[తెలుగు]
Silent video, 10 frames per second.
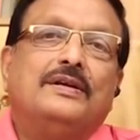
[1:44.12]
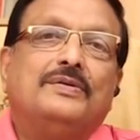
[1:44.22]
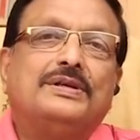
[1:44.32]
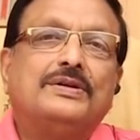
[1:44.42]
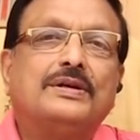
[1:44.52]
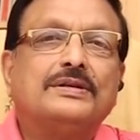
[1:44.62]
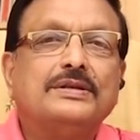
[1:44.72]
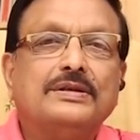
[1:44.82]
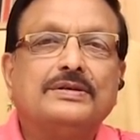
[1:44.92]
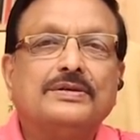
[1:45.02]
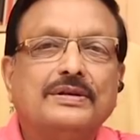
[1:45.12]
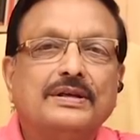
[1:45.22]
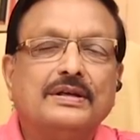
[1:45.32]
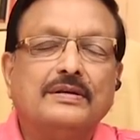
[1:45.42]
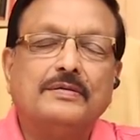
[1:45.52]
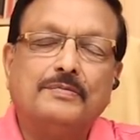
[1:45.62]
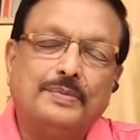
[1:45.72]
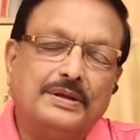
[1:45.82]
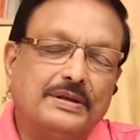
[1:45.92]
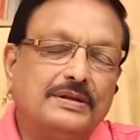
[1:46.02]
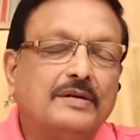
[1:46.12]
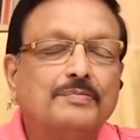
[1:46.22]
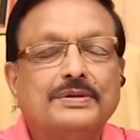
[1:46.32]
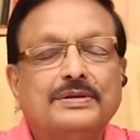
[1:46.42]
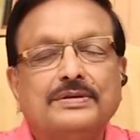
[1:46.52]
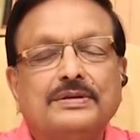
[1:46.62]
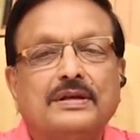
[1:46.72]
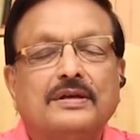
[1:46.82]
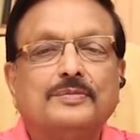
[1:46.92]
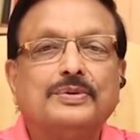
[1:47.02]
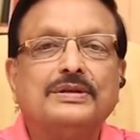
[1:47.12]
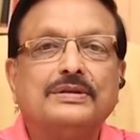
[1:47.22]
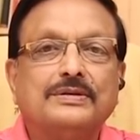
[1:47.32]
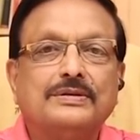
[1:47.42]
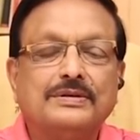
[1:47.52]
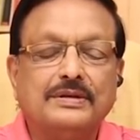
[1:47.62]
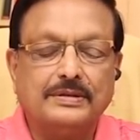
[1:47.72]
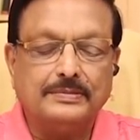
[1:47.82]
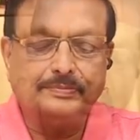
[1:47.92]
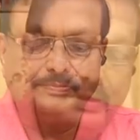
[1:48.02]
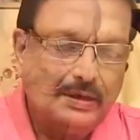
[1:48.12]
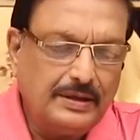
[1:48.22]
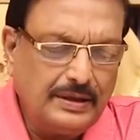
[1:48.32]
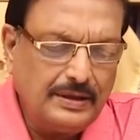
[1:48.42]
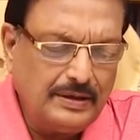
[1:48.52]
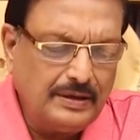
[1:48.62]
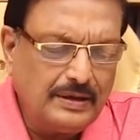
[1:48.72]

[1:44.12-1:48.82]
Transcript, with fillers: ఈ విషయం అర్థం చేసుకుంటే ప్రతి దాంపత్యం చాలా అద్భుతంగా ఉంటుందండి ఇది